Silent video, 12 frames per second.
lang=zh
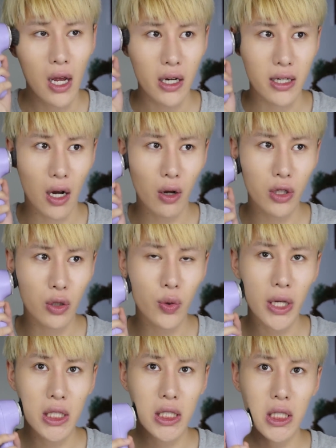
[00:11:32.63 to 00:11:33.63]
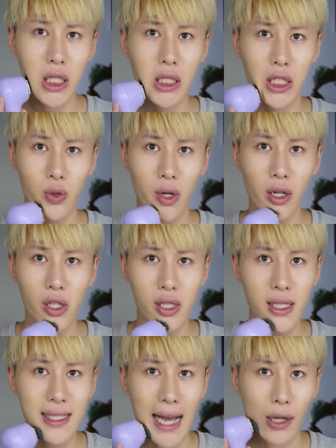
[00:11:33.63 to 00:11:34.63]
然后你对这个底妆的遮
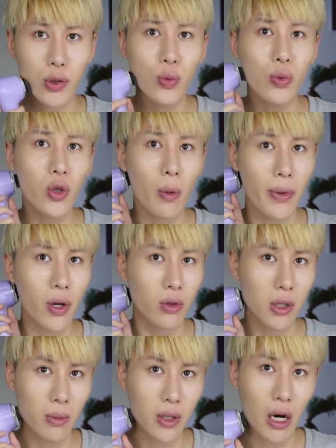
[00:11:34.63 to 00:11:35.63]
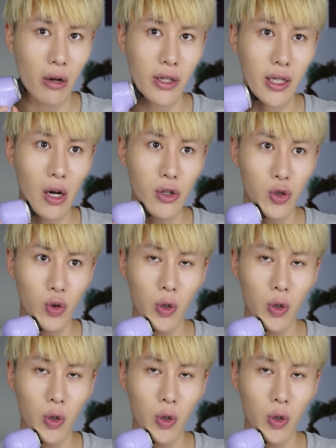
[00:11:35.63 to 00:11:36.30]
瑕度又没有那么高的一个要求，